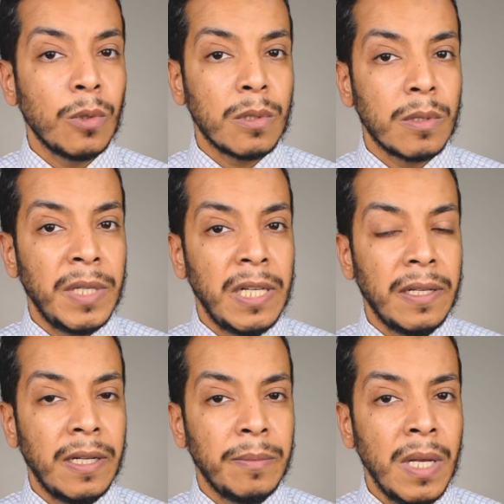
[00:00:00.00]
2.5 مللي
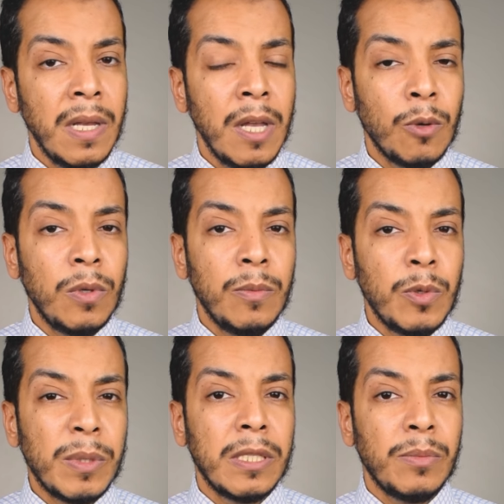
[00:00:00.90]
جرام واللي
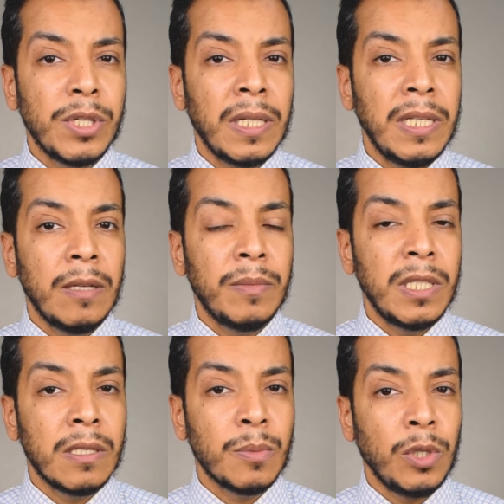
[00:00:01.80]
ممكن نمشي عليها
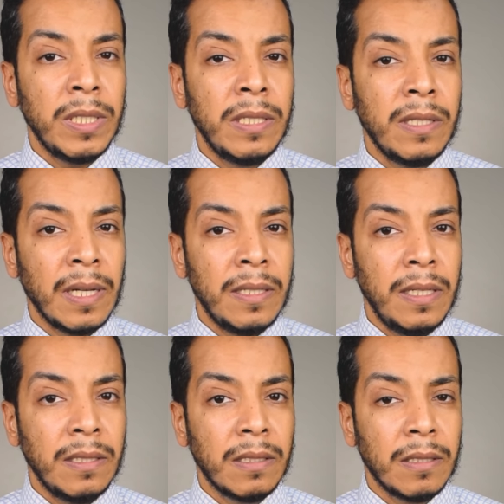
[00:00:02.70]
من اسبوعين
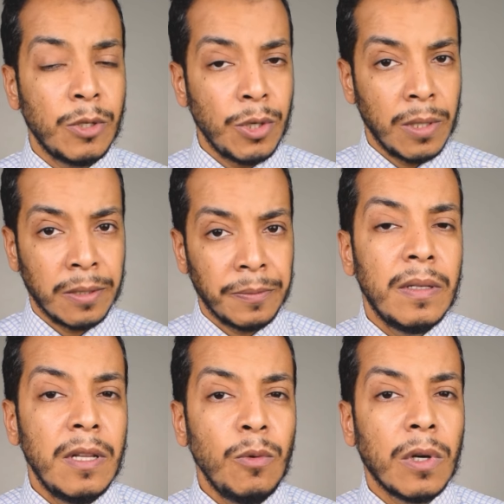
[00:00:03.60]
لغايه شهر.
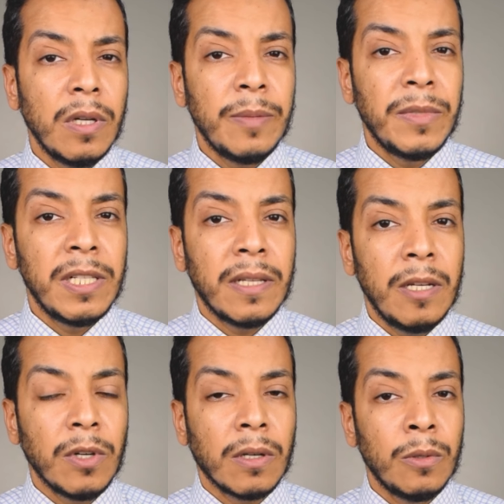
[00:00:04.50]
للوقايه من
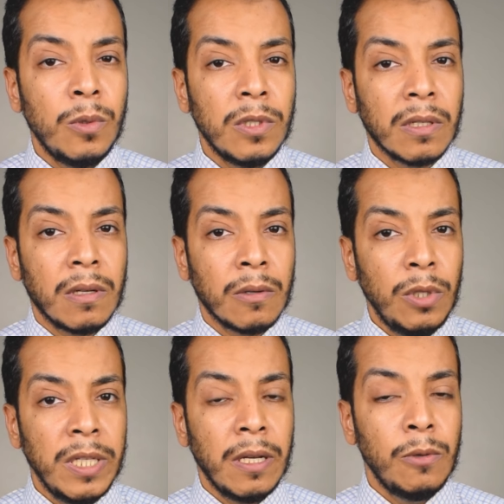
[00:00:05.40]
التهاب القولون
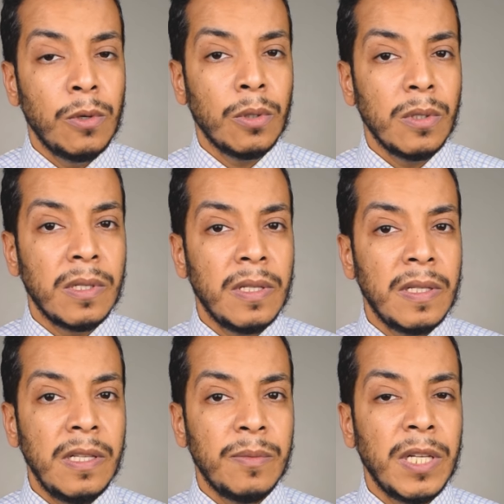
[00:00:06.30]
التقرحي او كرونز
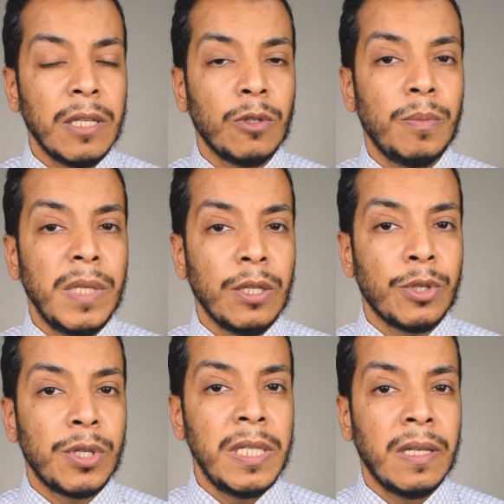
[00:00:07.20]
ديزيز بناخد من
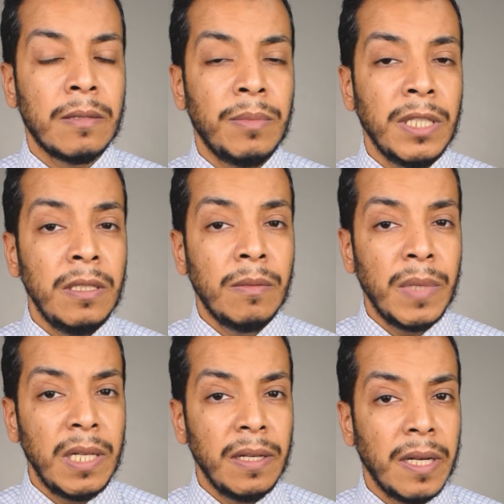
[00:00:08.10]
20 ل 40
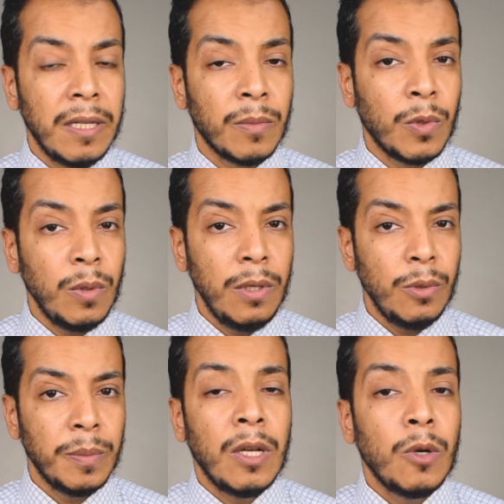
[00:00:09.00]
مللي جرام كل
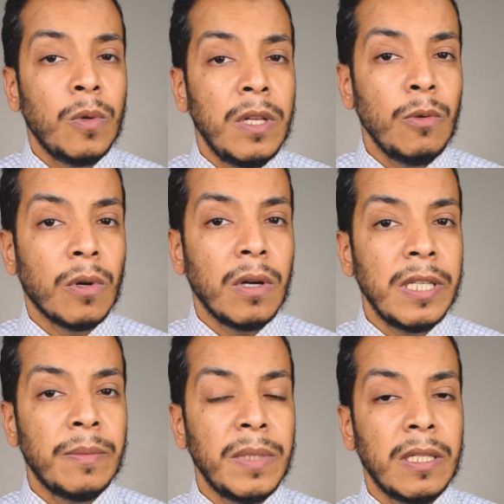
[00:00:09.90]
يوم
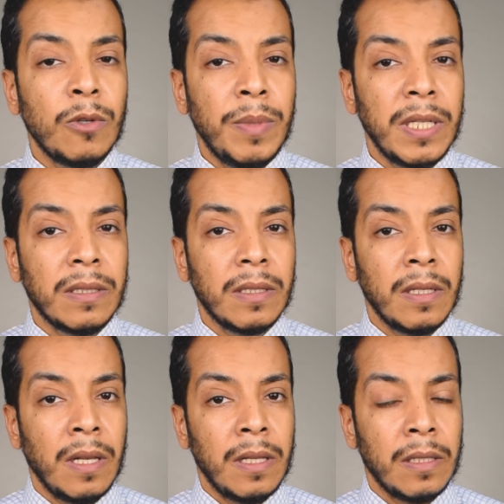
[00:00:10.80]
وللوقايه من نوبات
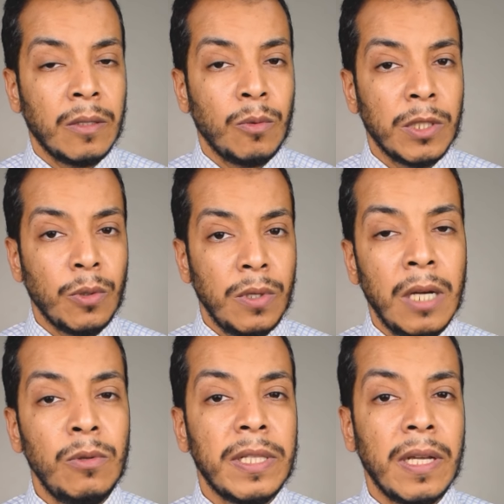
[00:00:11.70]
الروماتويد
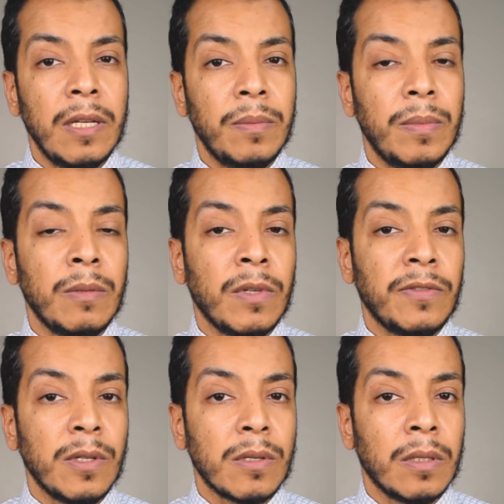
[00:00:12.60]
او التهاب
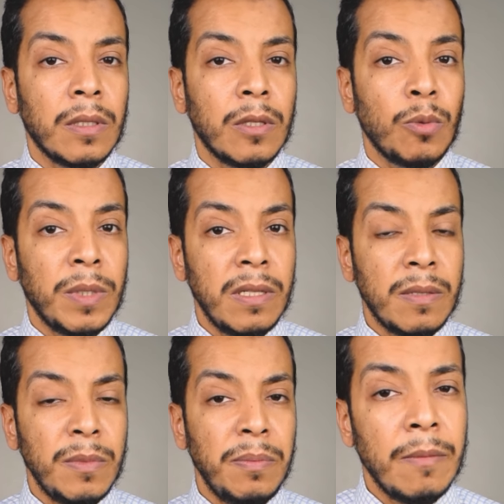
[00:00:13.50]
المفاصل
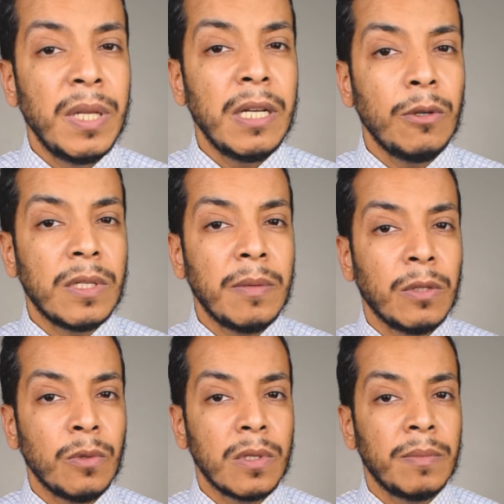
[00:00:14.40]
الروماتيزمي بناخد
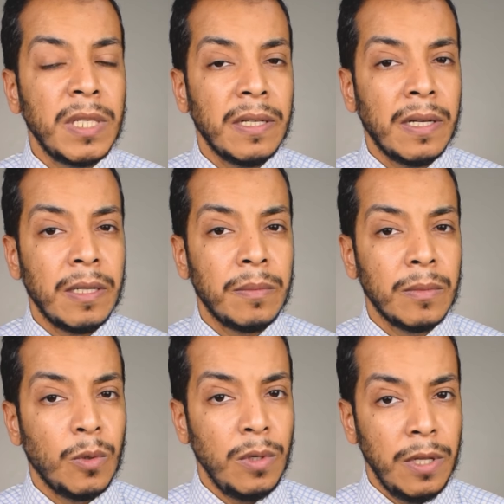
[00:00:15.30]
7.5 مللي جرام
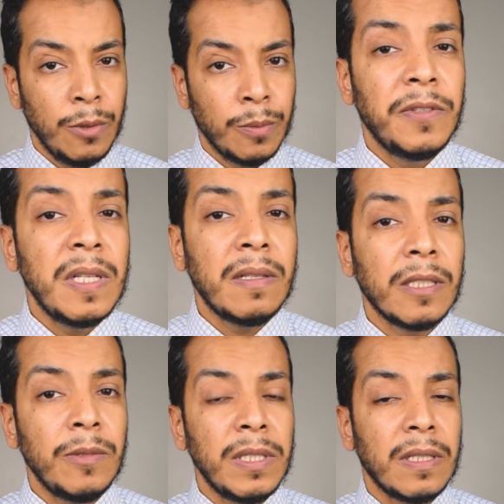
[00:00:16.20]
كل يوم. في
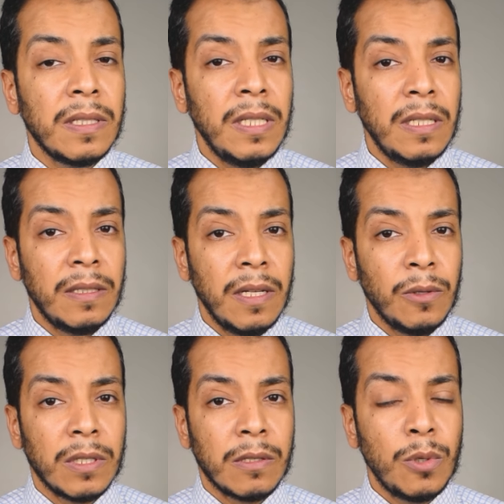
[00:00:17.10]
استخدامين تانيين
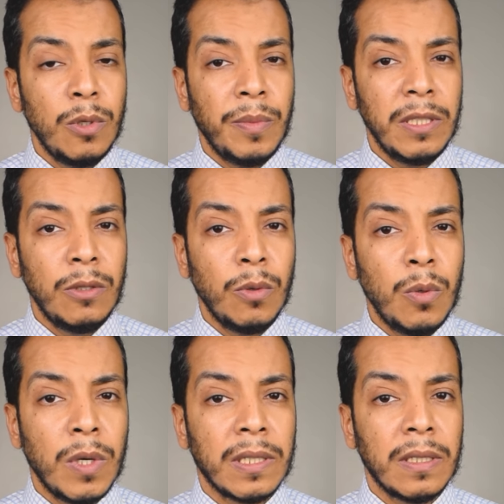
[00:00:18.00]
لدواء السوليوبريد
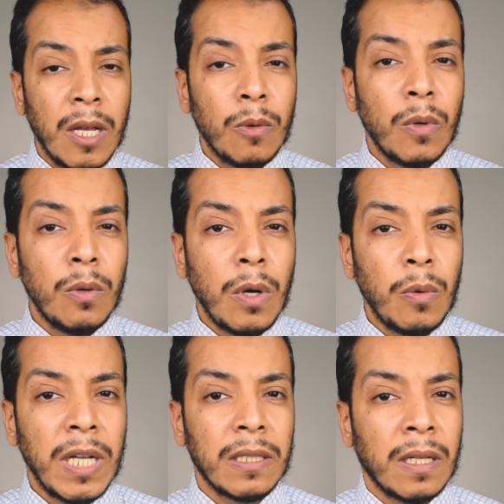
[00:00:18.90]
وهو وهو وهن